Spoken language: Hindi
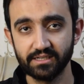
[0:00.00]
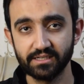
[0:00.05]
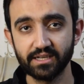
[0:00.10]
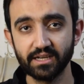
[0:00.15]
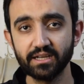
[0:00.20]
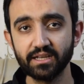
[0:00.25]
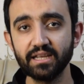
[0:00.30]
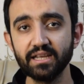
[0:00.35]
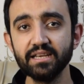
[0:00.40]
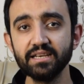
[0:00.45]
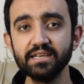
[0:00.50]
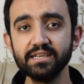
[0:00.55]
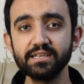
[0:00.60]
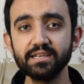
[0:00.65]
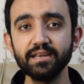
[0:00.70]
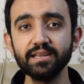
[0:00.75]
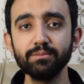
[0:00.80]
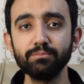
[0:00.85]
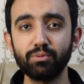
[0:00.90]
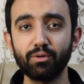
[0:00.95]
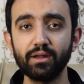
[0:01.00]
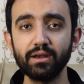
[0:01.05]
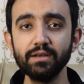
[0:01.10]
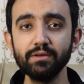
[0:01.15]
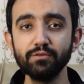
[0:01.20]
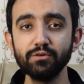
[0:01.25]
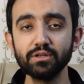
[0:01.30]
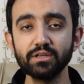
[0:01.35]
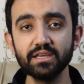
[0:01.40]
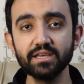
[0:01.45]
डंकी लिटरली
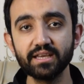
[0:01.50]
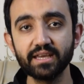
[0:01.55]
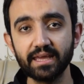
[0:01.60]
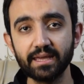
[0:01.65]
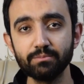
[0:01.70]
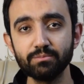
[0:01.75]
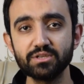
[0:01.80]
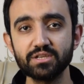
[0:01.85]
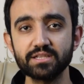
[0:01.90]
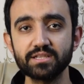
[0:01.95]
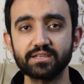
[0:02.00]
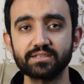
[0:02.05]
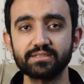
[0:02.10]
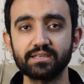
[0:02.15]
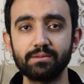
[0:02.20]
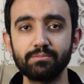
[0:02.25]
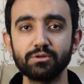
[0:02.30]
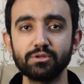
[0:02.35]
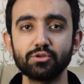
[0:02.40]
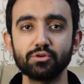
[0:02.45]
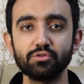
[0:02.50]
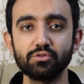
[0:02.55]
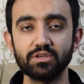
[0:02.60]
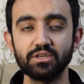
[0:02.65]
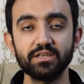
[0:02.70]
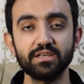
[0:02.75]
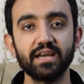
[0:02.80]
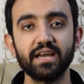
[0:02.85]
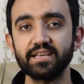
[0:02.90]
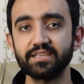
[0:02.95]
बॉलीवुड की गेम चेंजर साबित होगी